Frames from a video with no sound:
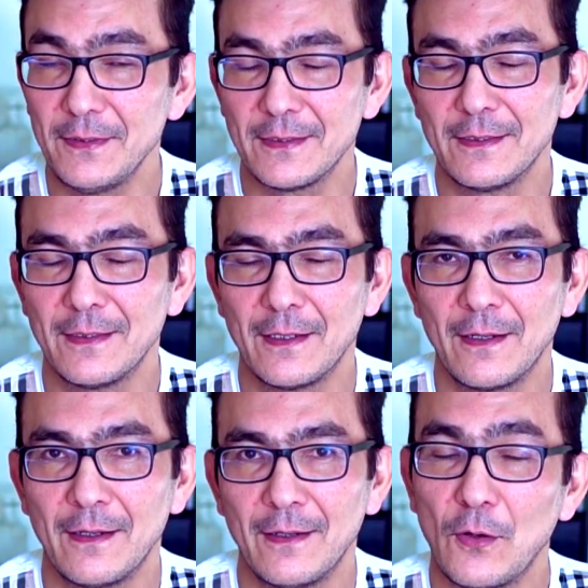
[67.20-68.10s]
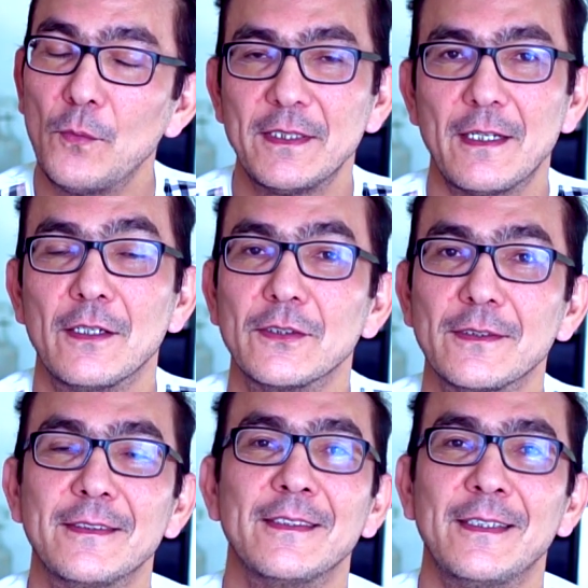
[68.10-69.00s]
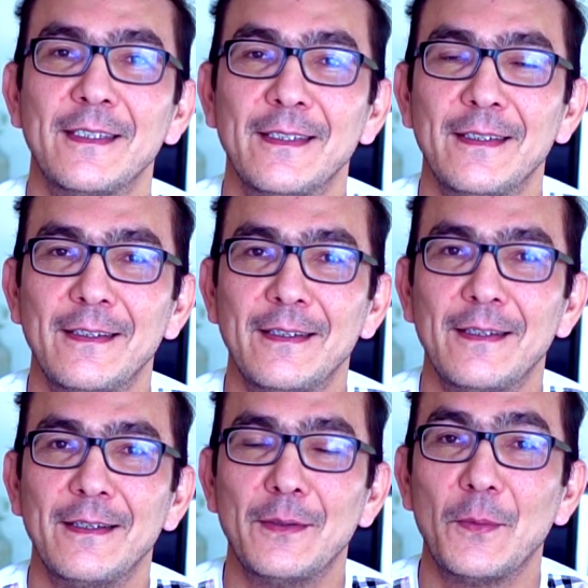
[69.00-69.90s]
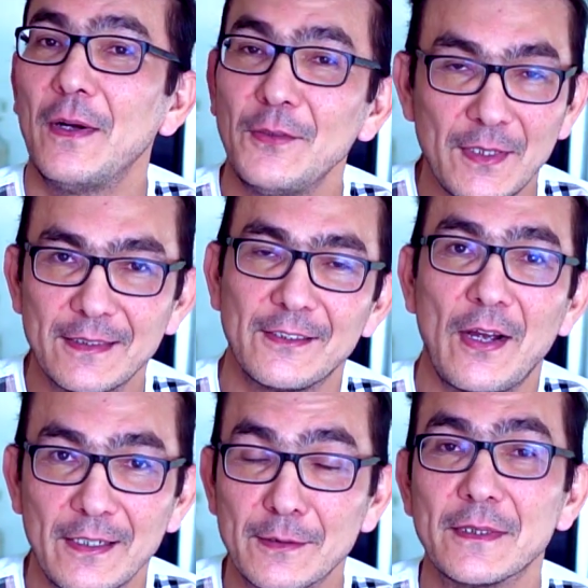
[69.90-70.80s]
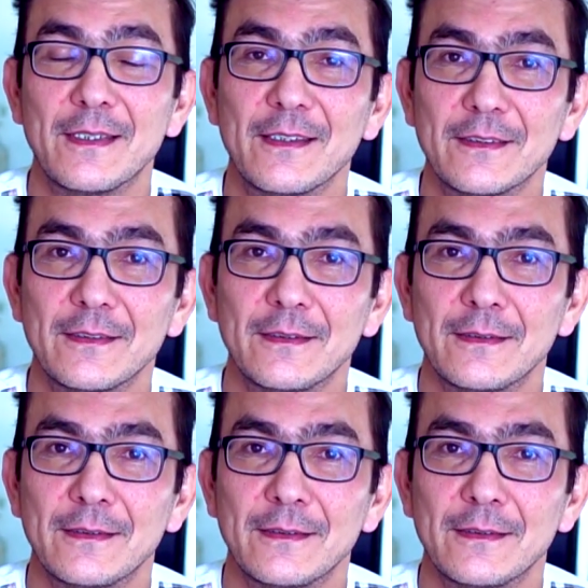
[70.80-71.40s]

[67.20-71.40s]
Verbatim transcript: есть пять опций. Первое это может быть пластическая операция